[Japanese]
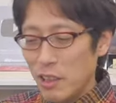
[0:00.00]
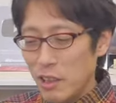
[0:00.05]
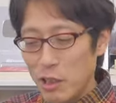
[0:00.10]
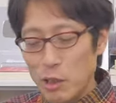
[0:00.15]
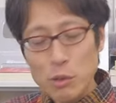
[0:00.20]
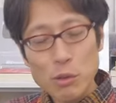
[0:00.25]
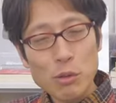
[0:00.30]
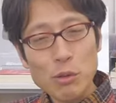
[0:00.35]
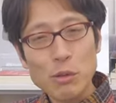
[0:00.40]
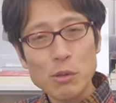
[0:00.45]

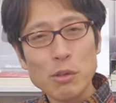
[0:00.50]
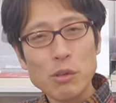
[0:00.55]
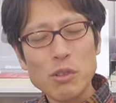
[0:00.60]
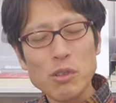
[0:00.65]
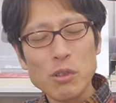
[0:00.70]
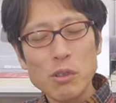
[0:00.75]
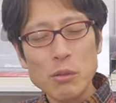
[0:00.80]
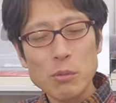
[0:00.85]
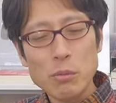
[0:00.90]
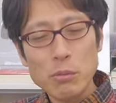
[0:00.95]

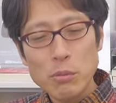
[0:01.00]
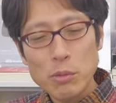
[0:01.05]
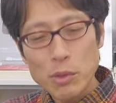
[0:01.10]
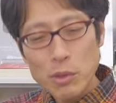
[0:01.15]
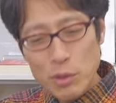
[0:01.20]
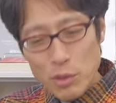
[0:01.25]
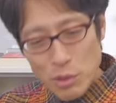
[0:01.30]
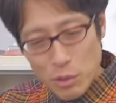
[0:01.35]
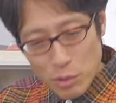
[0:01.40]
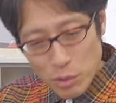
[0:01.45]
も
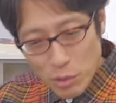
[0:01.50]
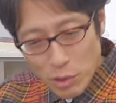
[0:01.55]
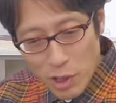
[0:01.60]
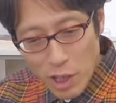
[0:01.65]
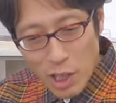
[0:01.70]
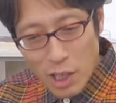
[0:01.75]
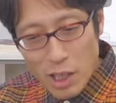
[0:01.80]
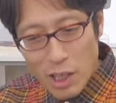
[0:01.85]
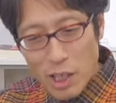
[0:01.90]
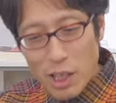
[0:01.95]
うちょっと
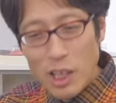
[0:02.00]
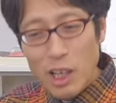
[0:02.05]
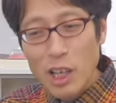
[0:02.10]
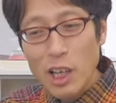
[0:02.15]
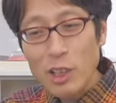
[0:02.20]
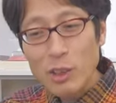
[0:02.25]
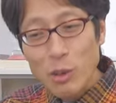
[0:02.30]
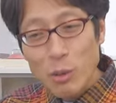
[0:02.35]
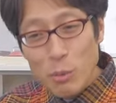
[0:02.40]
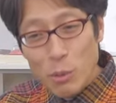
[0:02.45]
ね、
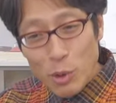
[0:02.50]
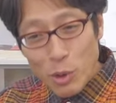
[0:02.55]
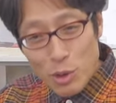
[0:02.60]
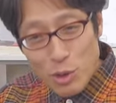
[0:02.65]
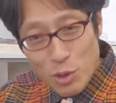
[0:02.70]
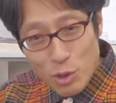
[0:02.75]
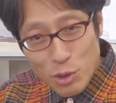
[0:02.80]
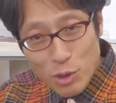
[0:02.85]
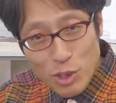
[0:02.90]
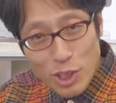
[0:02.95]
あとも
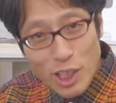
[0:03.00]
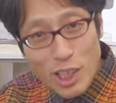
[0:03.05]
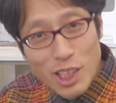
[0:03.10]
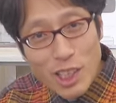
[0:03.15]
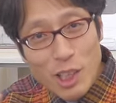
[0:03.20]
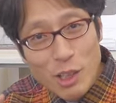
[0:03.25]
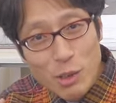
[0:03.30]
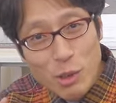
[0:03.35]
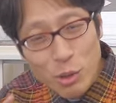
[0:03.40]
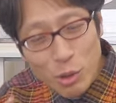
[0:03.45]
うちょっとで
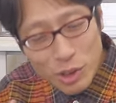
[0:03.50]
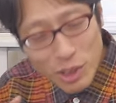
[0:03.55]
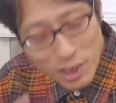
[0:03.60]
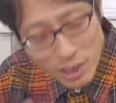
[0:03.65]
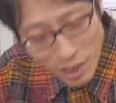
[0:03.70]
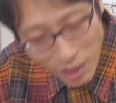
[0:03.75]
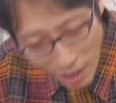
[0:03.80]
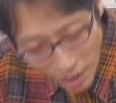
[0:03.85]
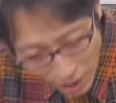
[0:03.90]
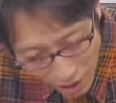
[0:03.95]
消えるとこで
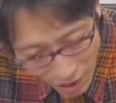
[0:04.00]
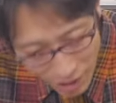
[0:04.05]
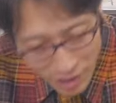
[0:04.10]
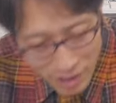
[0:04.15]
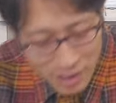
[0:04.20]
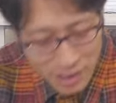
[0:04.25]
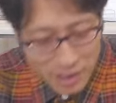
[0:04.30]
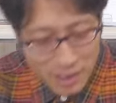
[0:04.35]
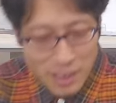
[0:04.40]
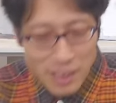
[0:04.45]
すから、
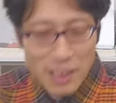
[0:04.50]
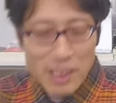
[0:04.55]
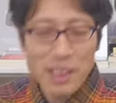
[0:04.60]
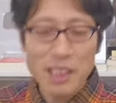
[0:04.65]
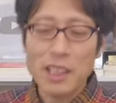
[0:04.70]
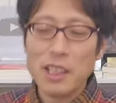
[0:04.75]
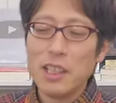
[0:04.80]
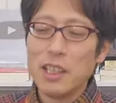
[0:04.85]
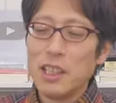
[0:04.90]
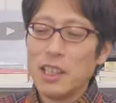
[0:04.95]

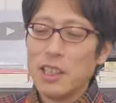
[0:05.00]
ね、